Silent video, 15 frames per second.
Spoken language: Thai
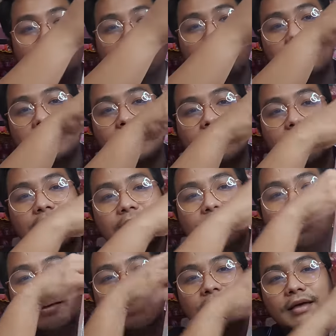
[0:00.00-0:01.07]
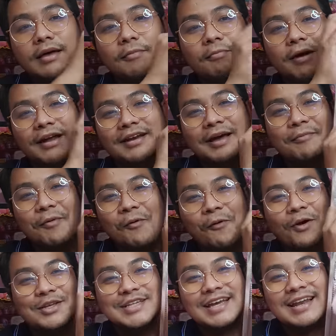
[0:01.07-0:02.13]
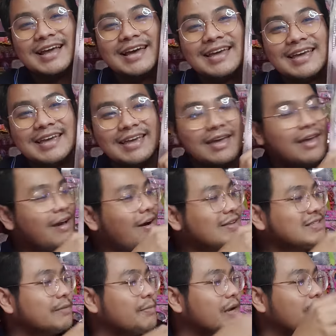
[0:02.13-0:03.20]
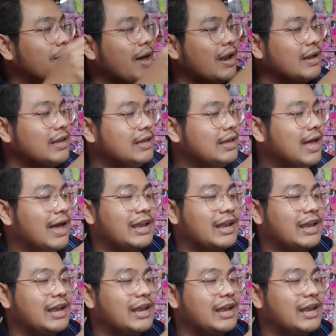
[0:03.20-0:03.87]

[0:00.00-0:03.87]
นี่นะเปิดกระพุงก็เฉยเลย ก็จะประมาณนี้ อ่ะ